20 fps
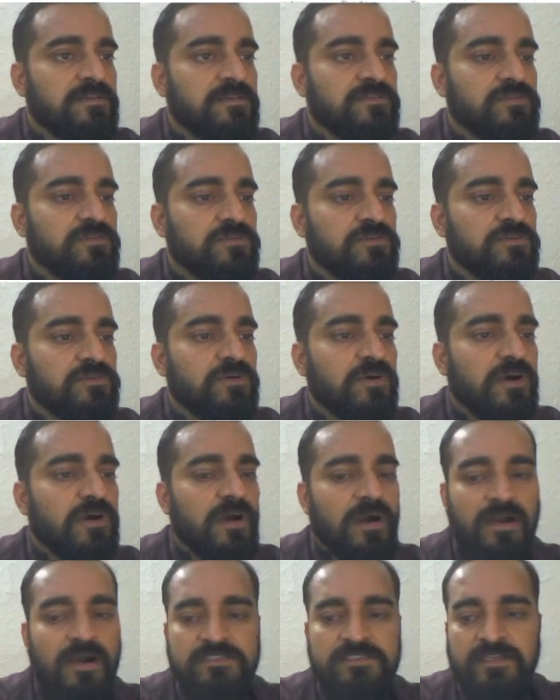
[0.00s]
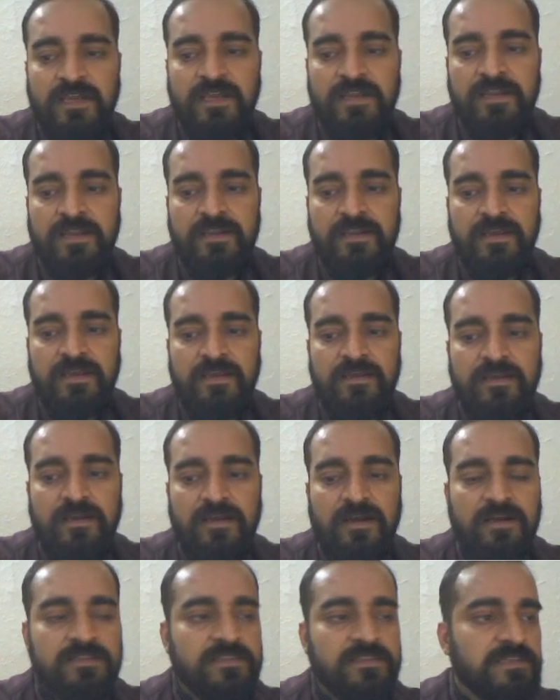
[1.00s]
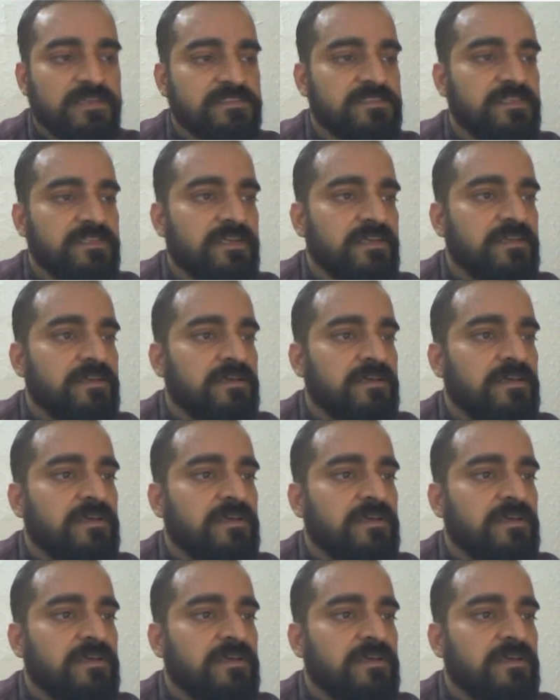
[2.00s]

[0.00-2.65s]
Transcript: तो आज क्या डेट है आज दस है